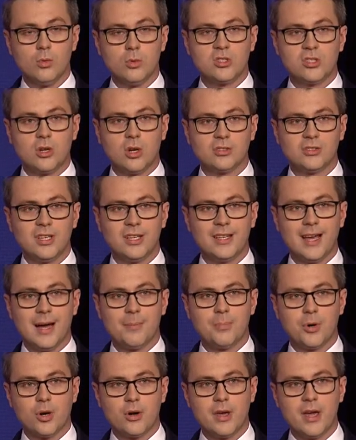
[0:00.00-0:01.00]
uzgodnienia,
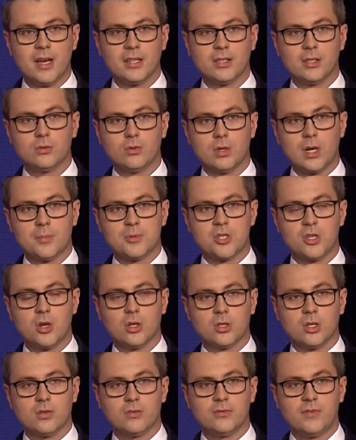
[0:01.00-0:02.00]
projekty, które
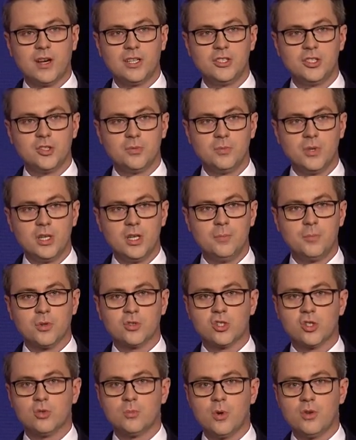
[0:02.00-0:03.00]
przygotowywaliśmy i
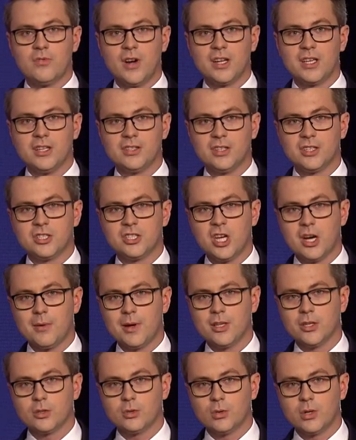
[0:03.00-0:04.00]
podsumowanie tych
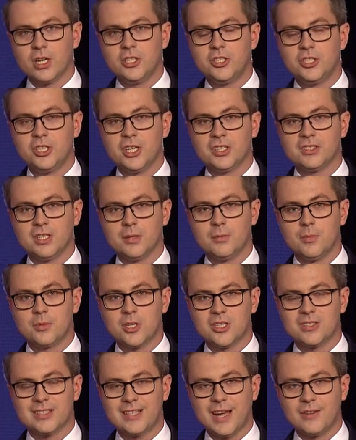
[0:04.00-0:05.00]
działań, które dzisiaj chcemy
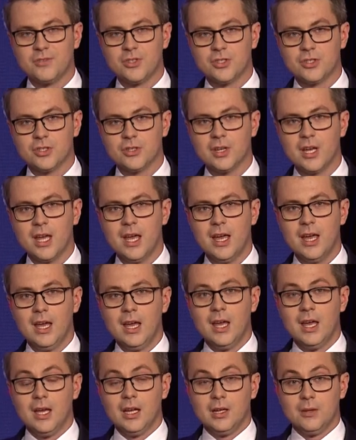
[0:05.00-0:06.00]
przedstawić.
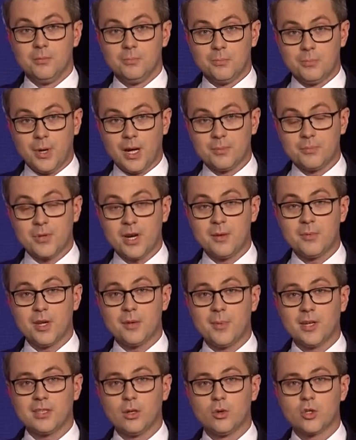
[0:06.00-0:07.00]
Pan
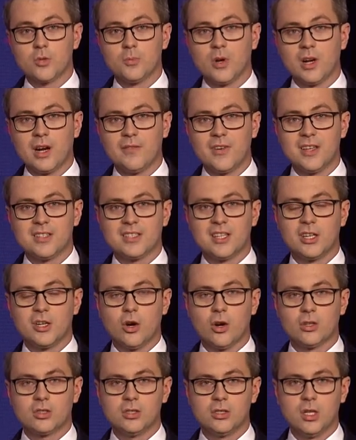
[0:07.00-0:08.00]
premier Mateusz Morawiecki
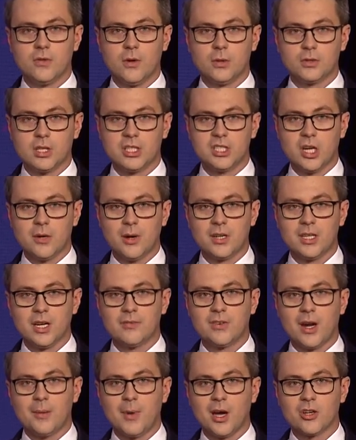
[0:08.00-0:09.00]
koordynował te działania
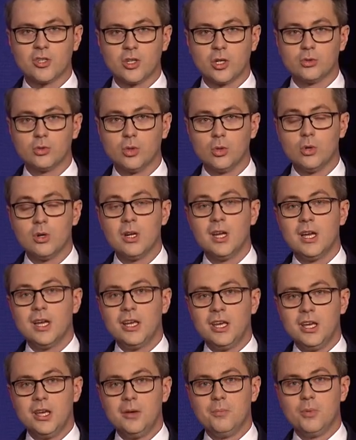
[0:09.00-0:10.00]
w ramach rządu
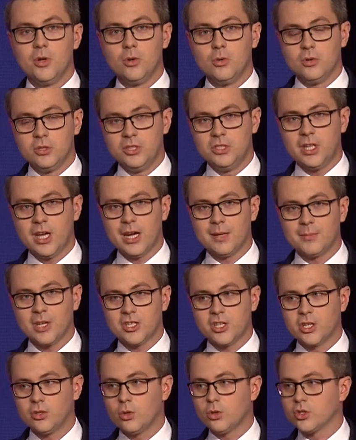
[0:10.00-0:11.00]
i był liderem
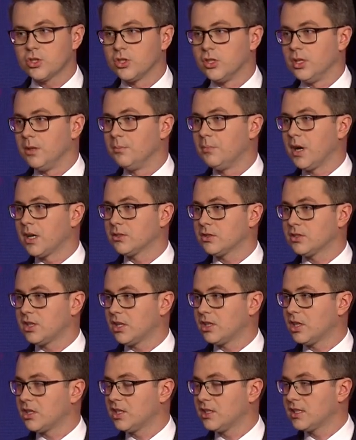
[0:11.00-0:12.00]
naszej drużyny. Bardzo
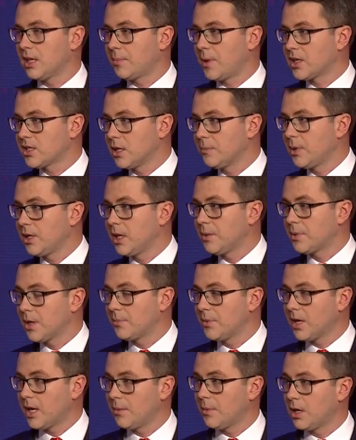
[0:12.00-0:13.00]
serdecznie zapraszam pana
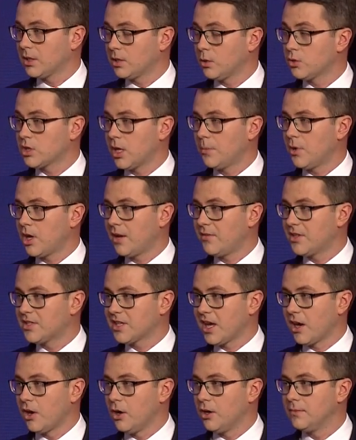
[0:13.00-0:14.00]
premiera Mateusza
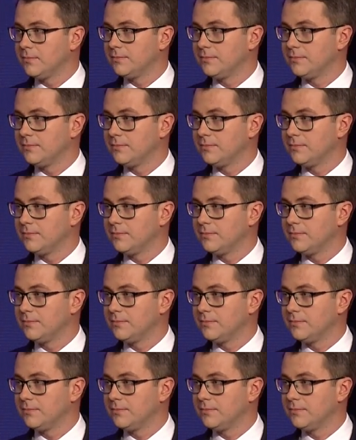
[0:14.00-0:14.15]
Morawieckiego.